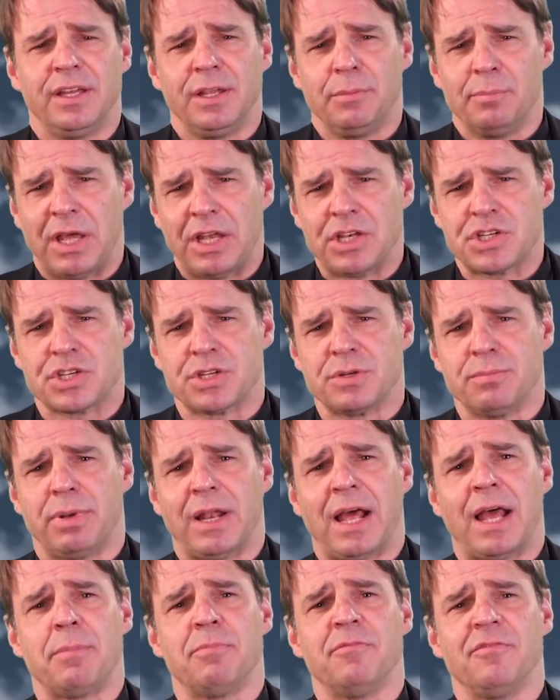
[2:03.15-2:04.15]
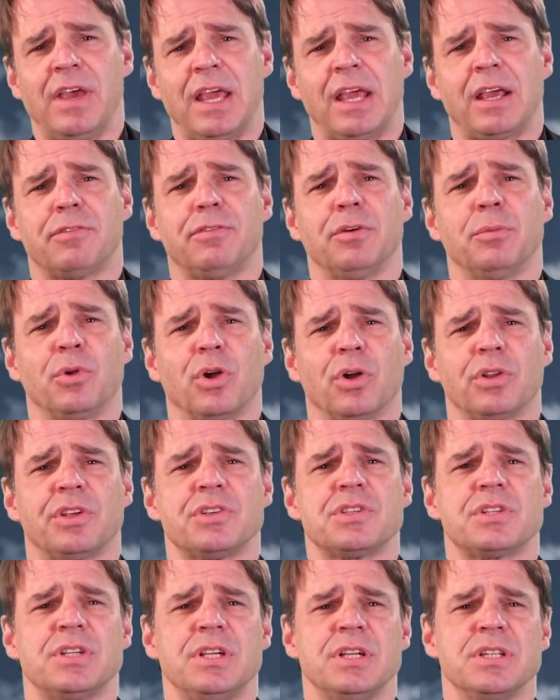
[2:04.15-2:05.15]
Die Menschen bleiben weg vom
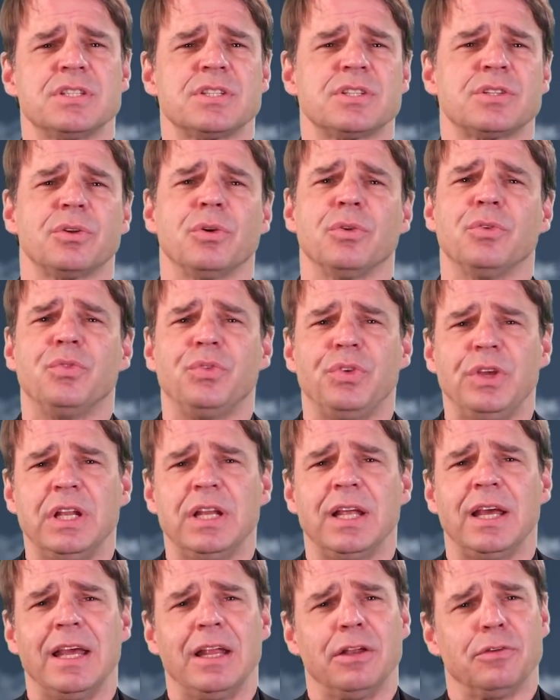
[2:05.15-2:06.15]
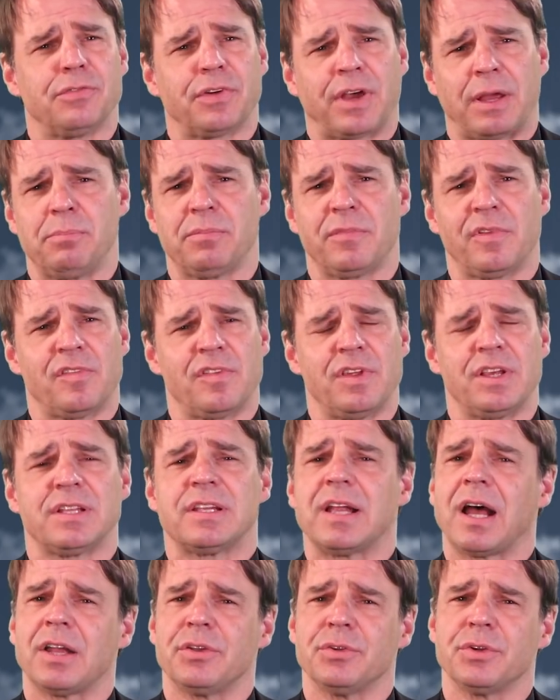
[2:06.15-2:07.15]
Gottesdienst und viele entfremden sich
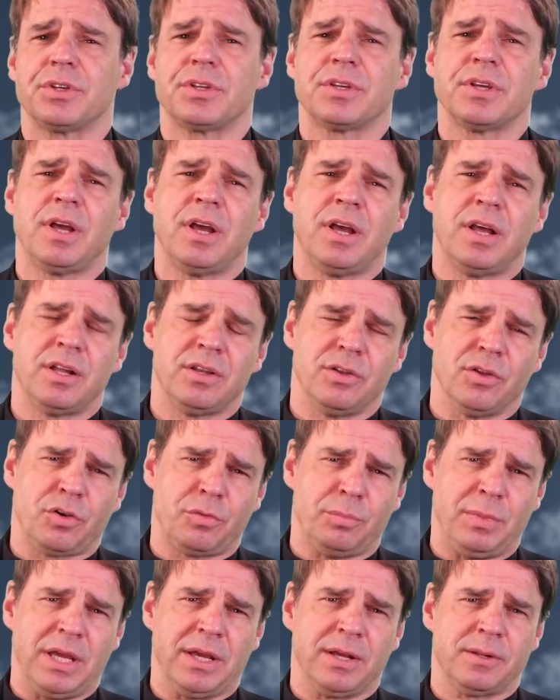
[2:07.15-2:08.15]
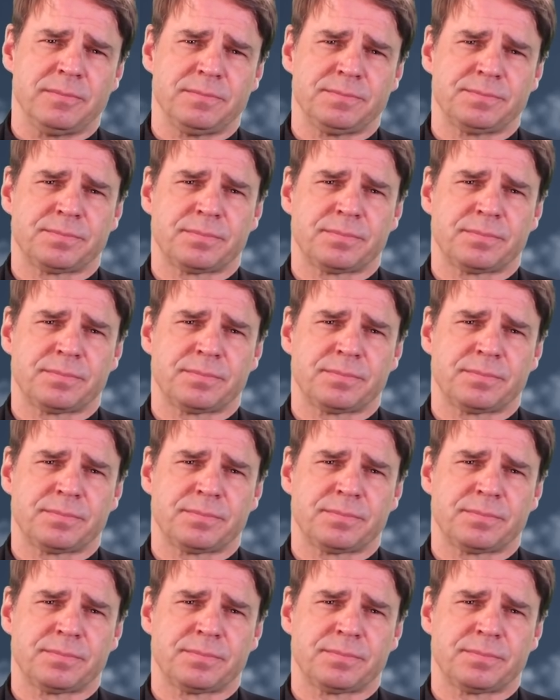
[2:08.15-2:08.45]
dadurch noch mehr.